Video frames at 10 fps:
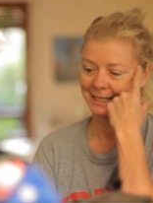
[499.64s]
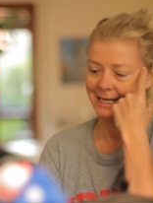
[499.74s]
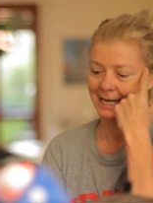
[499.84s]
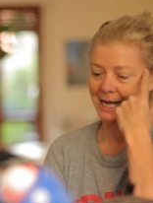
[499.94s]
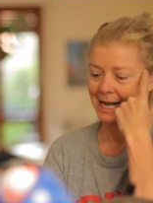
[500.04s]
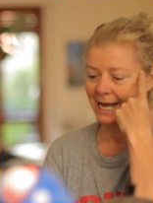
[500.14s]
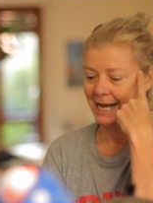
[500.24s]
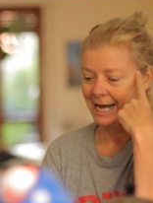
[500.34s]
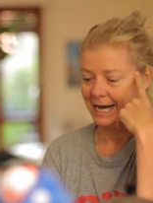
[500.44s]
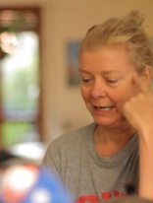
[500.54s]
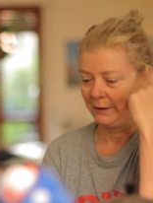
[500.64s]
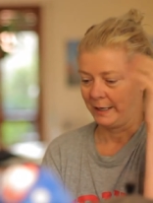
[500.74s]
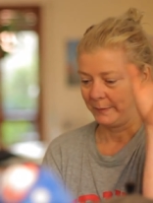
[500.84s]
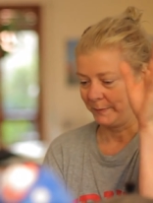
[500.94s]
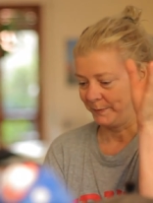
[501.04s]
immagine?
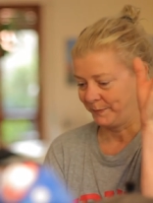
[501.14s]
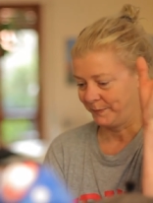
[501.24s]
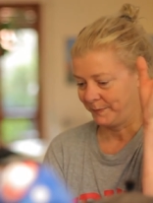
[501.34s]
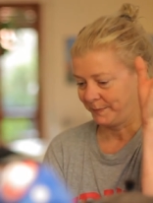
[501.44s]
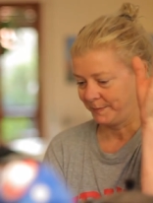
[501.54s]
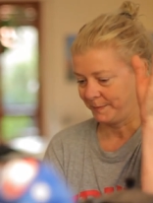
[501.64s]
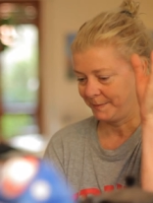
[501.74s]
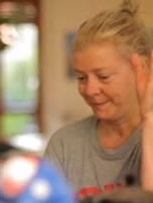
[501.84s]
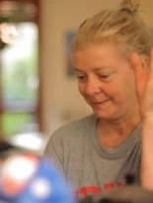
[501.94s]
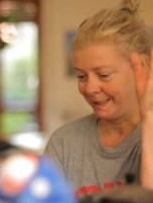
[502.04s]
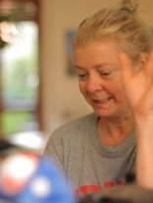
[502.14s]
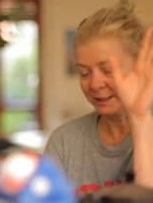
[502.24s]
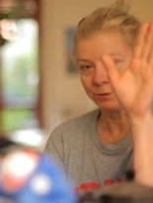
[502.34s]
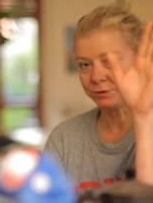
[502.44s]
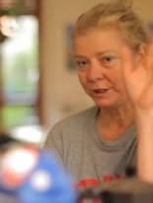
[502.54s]
Allora, mh, mm,
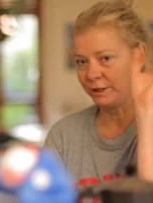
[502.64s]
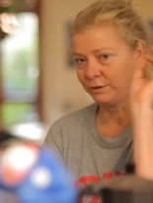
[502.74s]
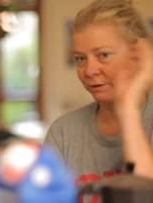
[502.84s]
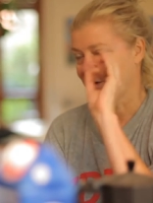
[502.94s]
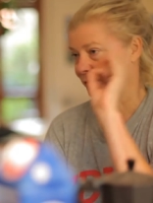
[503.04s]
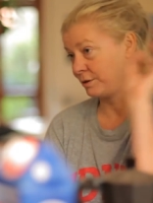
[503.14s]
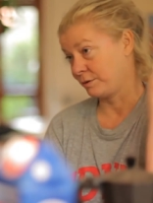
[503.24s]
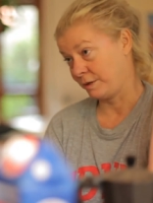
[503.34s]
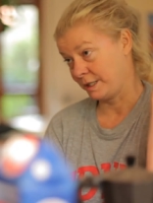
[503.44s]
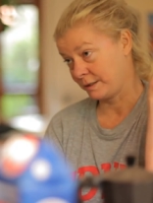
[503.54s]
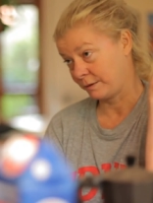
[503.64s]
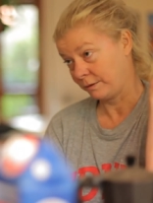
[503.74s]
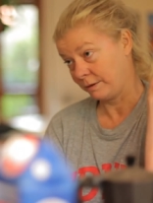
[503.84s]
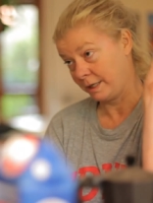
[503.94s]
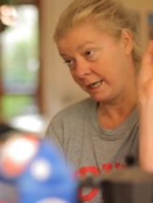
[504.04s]
innanzitutto io non
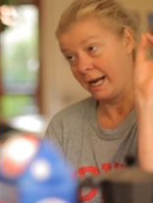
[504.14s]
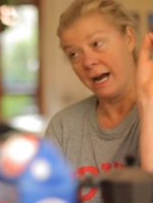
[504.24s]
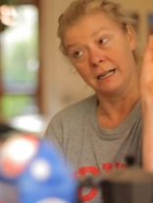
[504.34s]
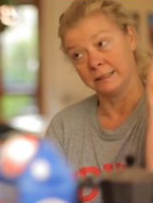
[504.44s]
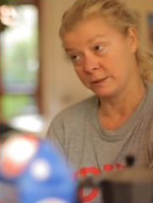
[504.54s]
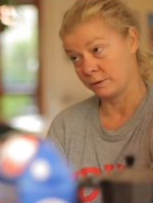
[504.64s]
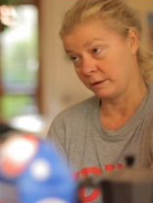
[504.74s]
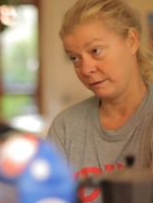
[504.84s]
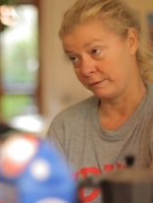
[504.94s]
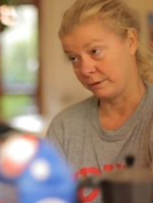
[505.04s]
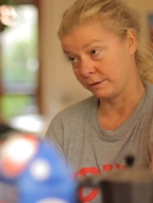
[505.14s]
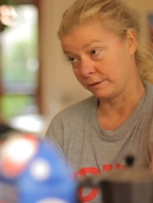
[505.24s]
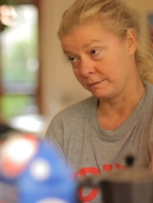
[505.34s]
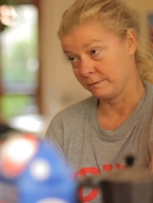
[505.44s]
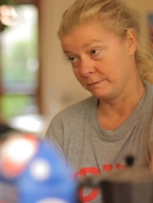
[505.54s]
costruisco né altro le
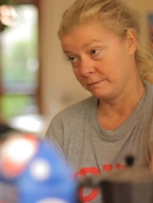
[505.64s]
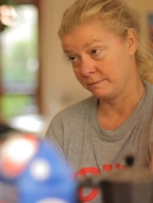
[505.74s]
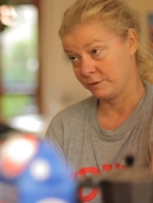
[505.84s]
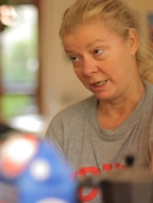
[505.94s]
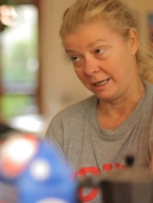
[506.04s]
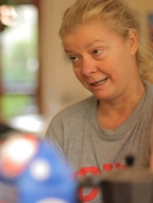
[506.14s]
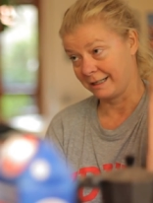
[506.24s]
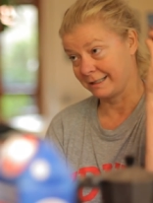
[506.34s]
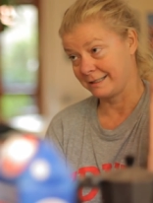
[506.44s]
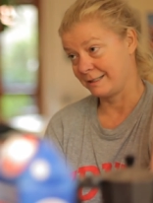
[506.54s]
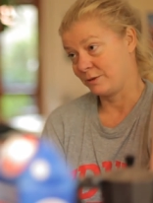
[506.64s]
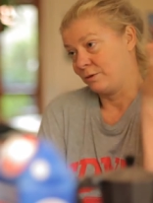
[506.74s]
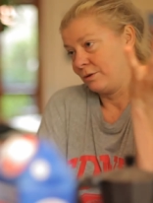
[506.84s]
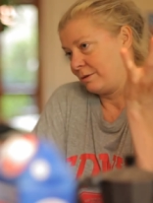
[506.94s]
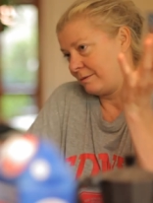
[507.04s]
foto, mm. cioè anche se
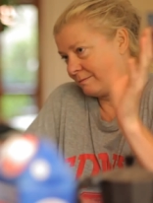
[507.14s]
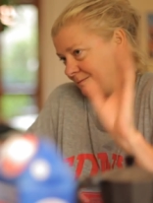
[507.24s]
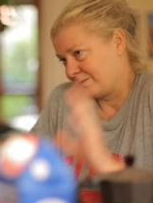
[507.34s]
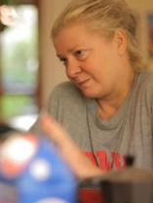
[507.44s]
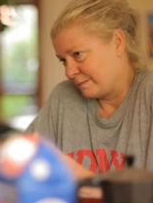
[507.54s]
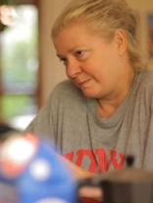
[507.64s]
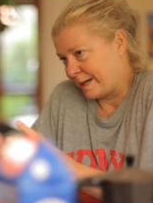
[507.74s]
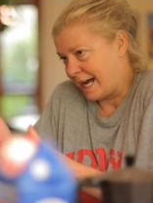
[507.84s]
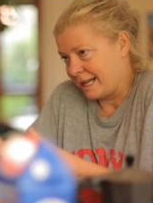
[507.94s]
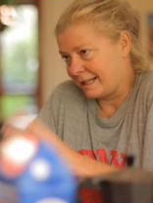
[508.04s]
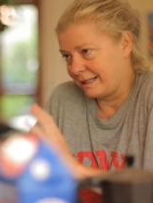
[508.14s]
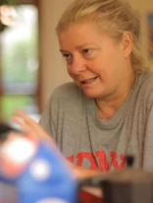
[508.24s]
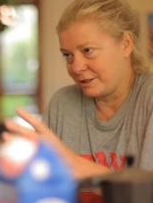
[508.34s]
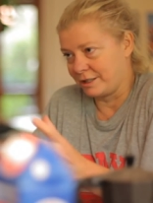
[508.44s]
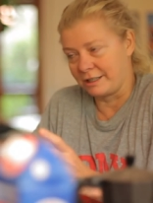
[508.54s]
sono in mm,
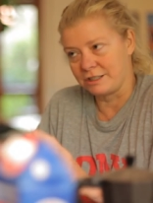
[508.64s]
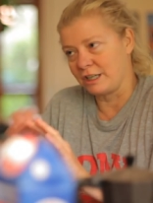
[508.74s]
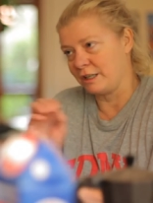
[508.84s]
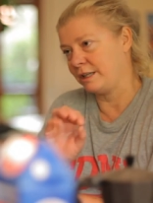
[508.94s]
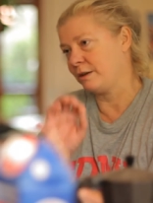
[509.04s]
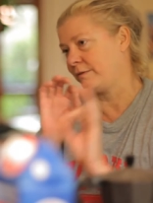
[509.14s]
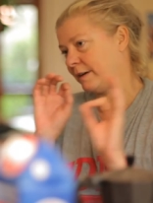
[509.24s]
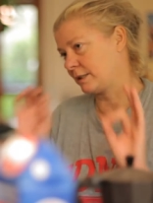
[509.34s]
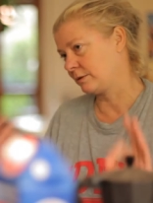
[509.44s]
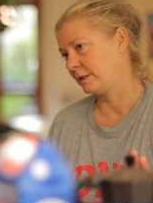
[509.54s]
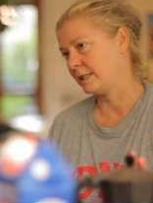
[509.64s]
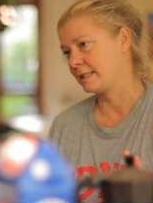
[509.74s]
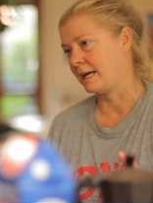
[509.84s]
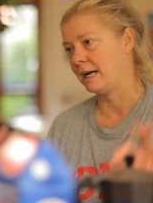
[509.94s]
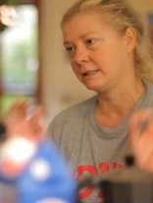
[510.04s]
pratica eccetera eccetera, io faccio dei
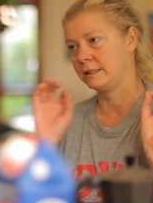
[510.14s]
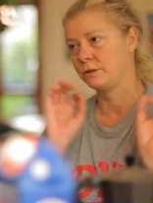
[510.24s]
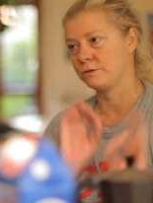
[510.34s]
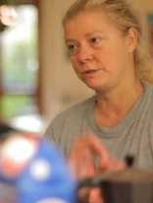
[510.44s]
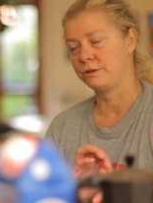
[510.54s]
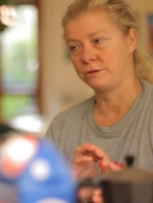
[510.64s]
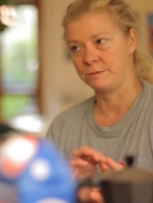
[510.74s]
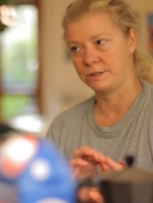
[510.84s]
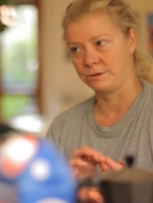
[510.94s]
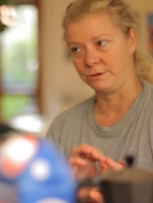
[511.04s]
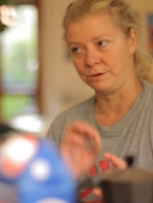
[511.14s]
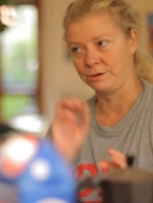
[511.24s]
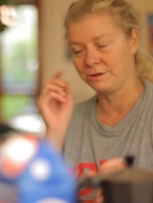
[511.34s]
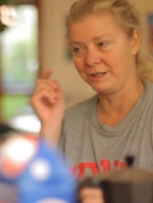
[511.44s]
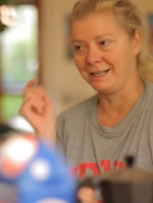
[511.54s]
scatti così come
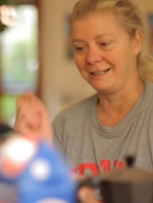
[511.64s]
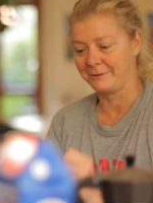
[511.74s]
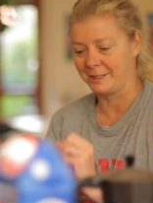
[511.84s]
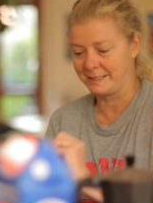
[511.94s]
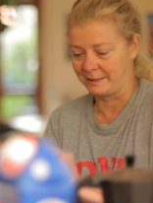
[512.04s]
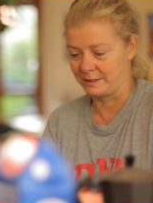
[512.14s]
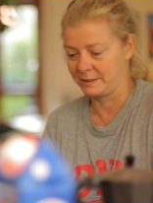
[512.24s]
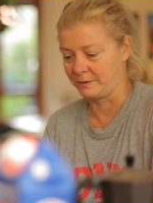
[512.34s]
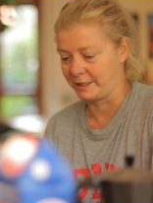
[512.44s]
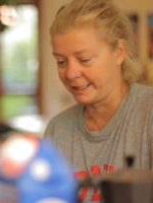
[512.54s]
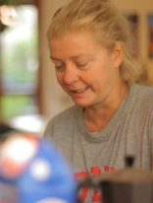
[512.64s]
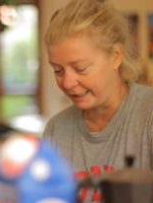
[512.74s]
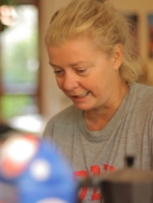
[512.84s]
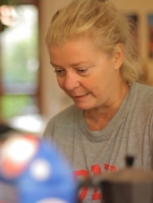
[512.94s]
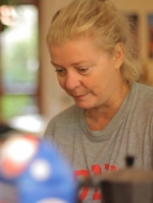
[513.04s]
sono e questa è una storia
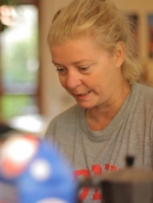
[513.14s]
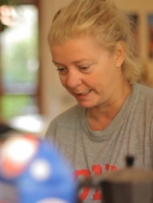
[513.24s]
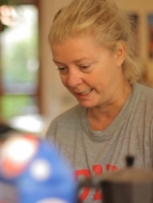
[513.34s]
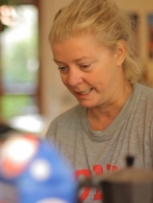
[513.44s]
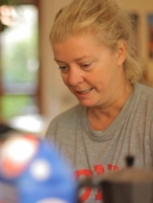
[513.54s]
carina perché